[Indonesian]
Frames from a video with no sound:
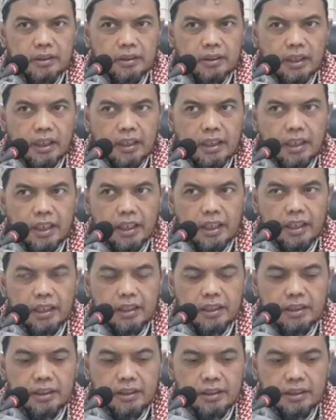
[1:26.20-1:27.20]

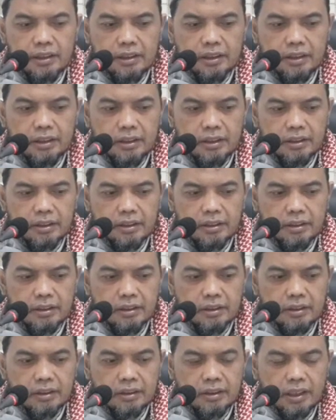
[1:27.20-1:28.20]
Hadirin
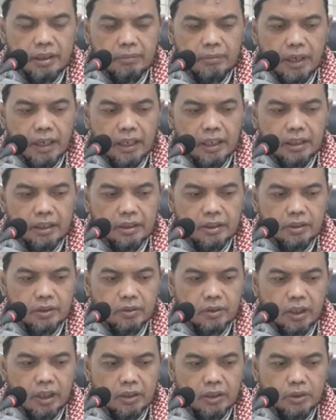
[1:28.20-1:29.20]
jamaah
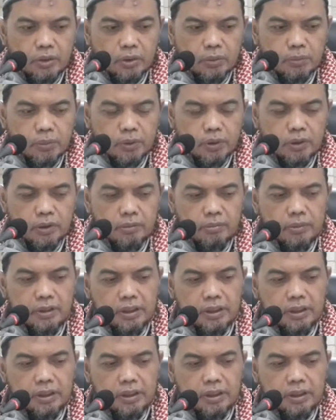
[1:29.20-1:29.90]
sholat subuh